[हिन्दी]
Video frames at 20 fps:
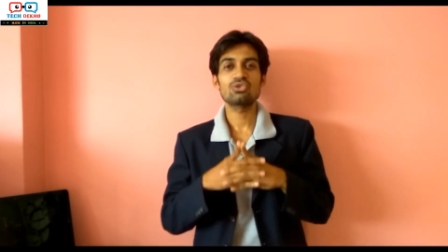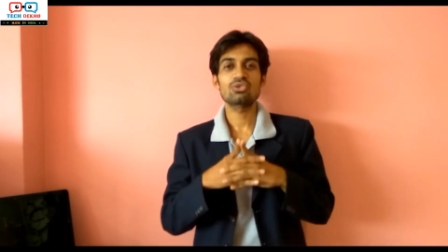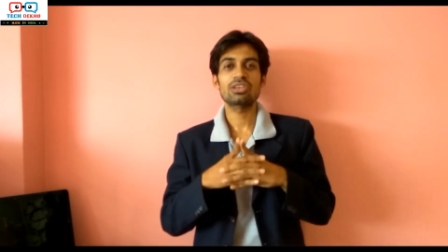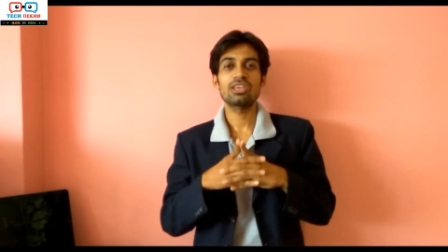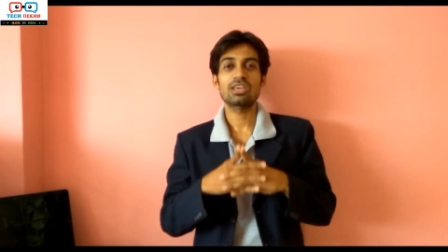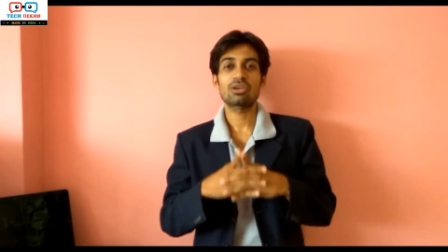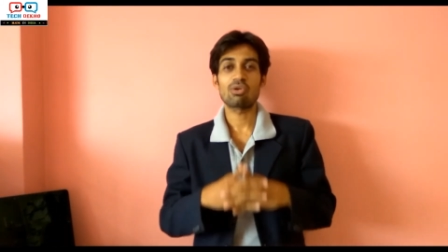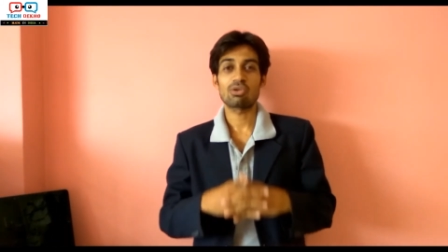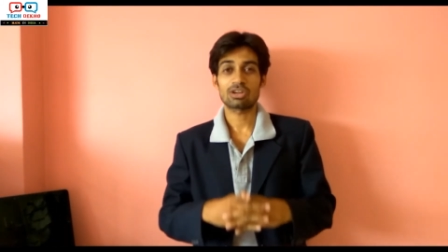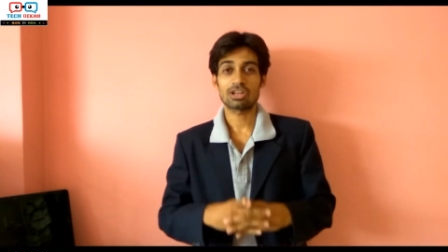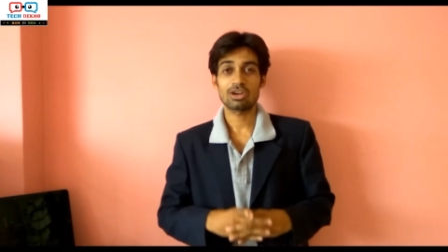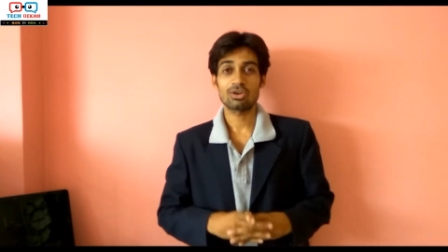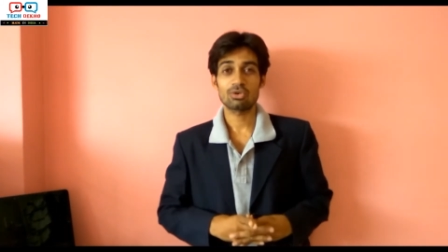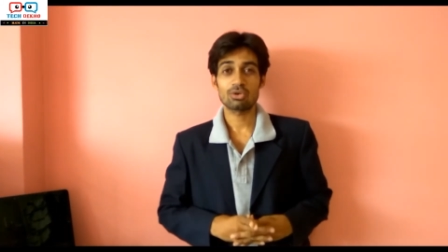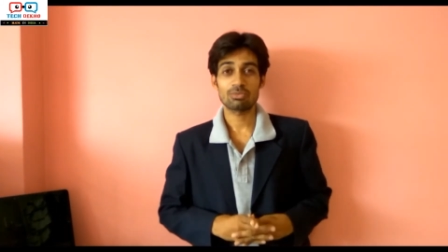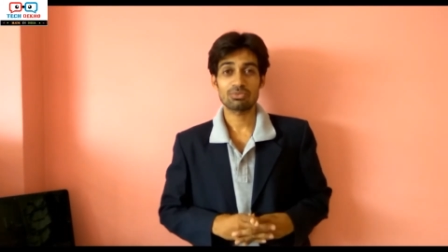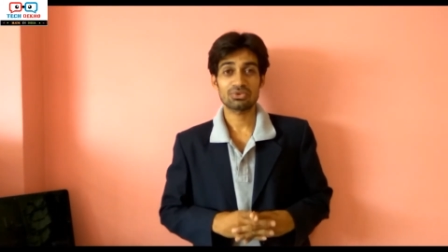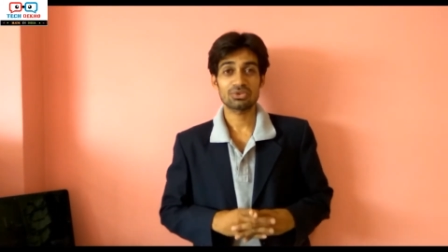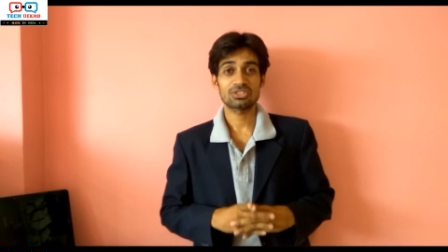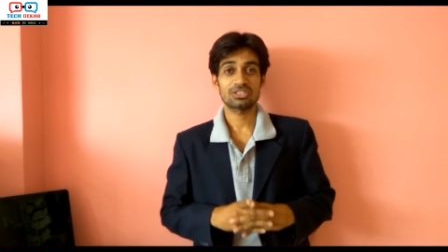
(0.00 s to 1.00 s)
जो कि एक ऑक्टा
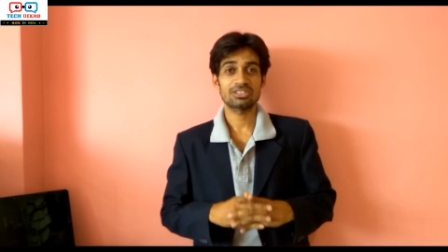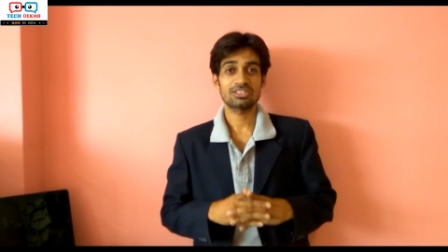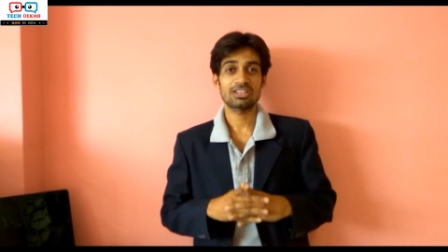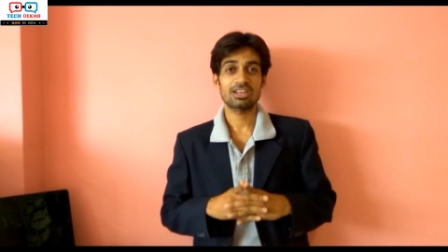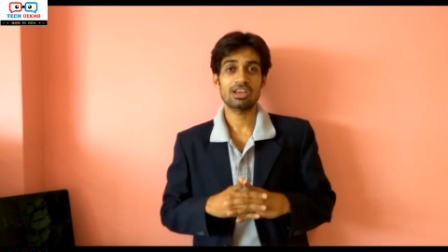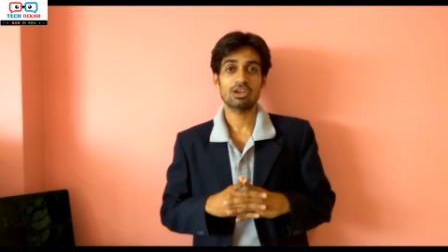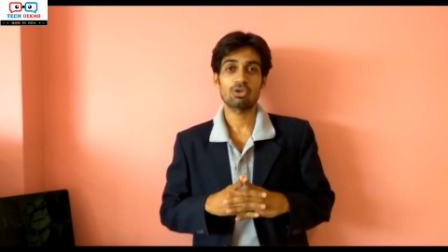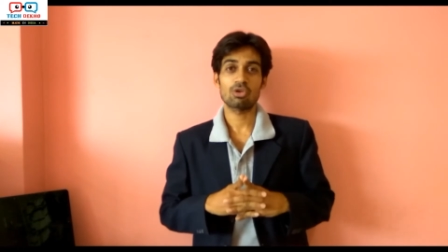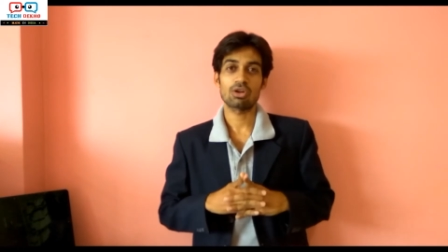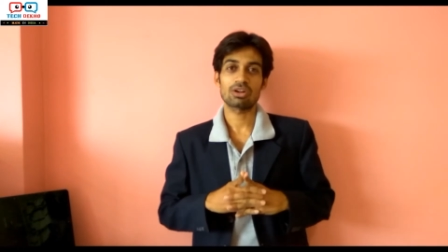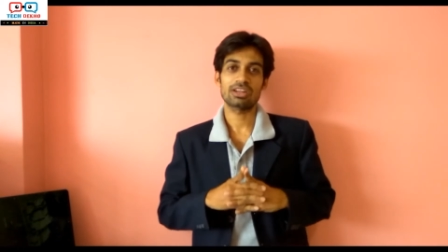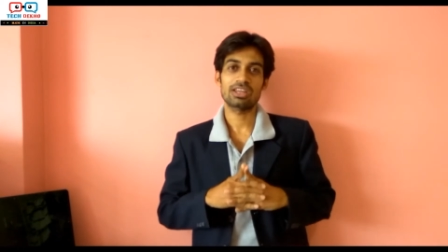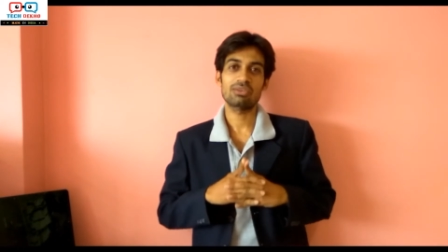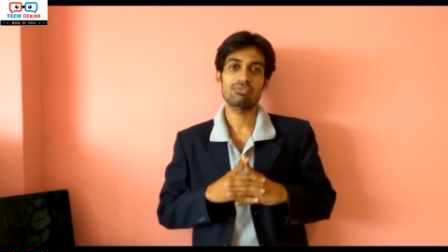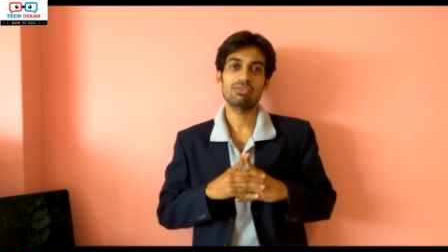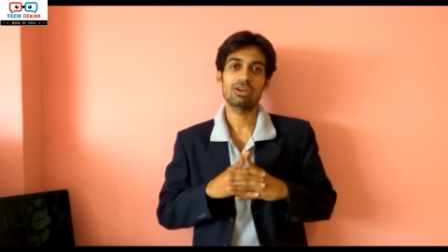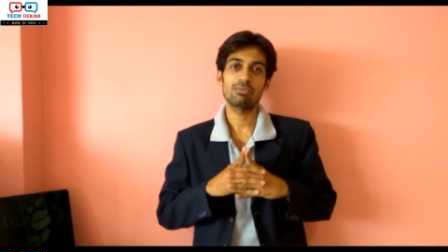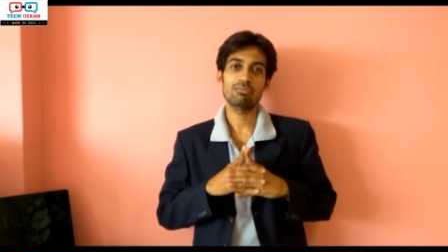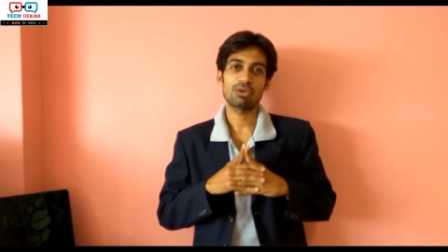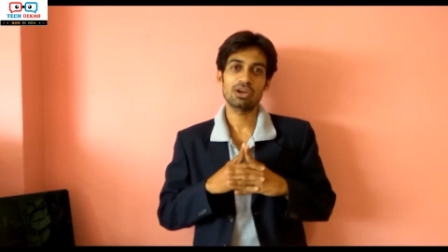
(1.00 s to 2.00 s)
कोर प्रोसेसर है क्लॉक
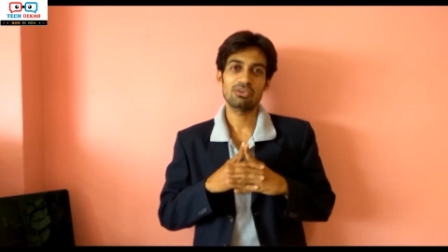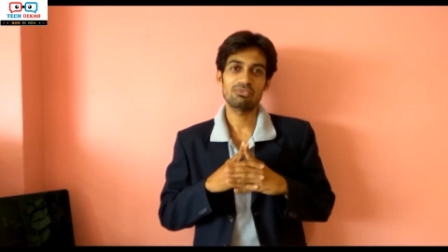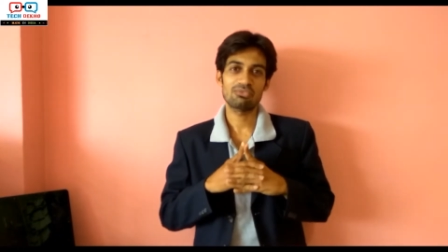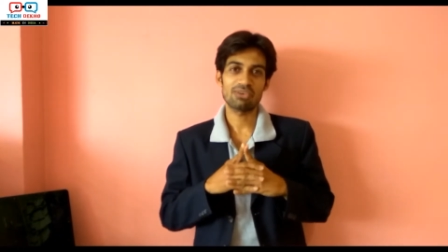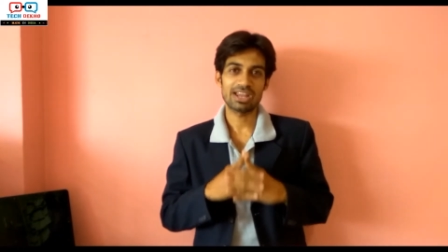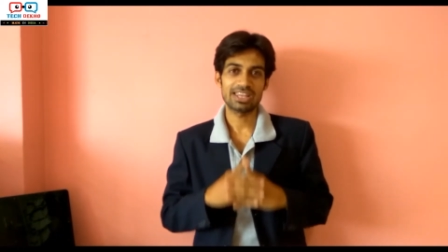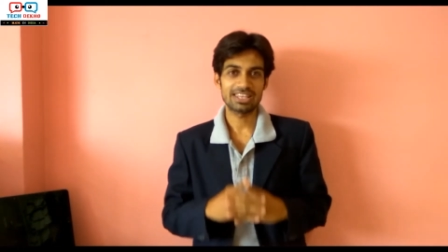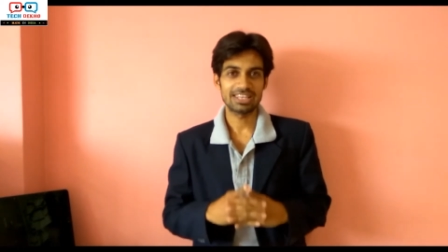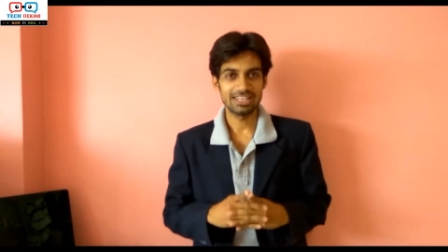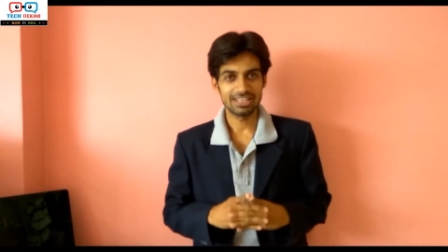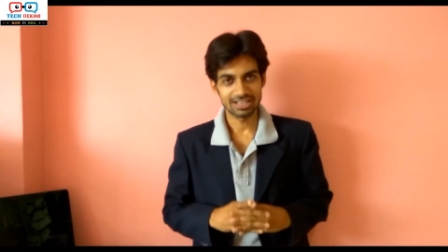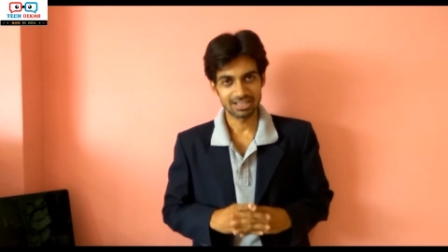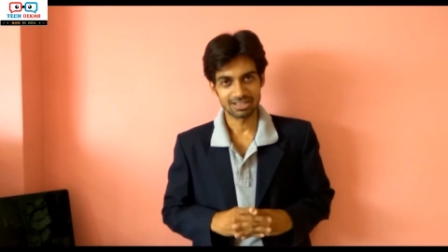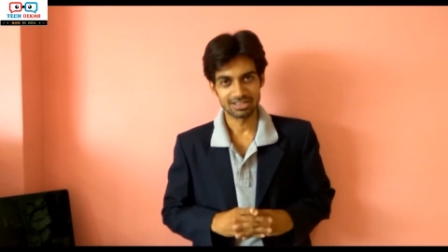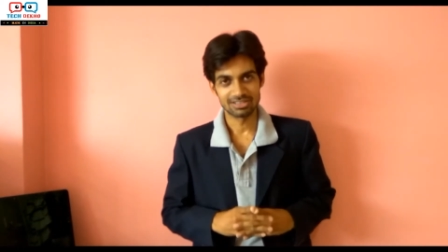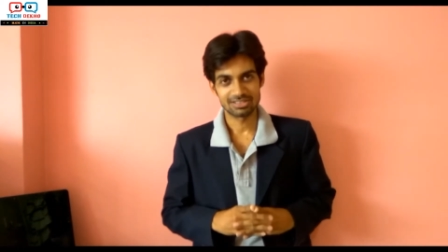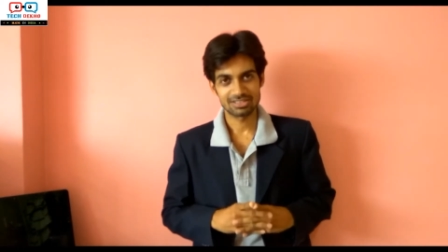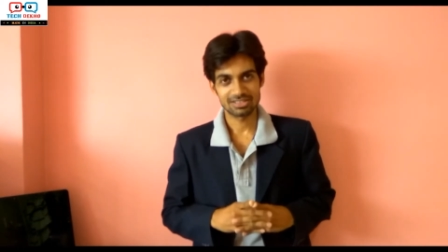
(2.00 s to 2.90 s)
डेट वन पॉइंट फाइव गीगा